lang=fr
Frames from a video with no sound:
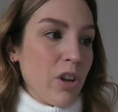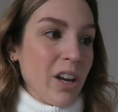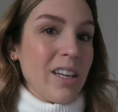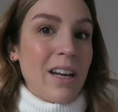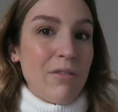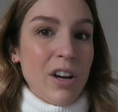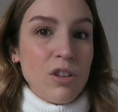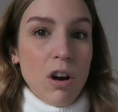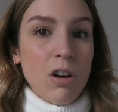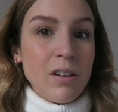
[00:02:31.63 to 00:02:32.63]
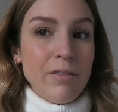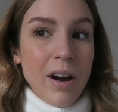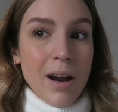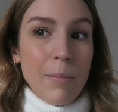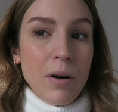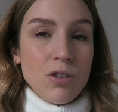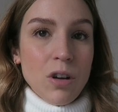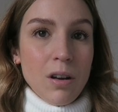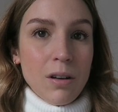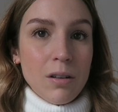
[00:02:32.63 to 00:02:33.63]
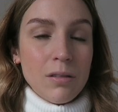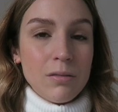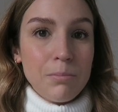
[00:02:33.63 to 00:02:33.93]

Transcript: Il n'y a rien à faire dehors l'hiver à part genre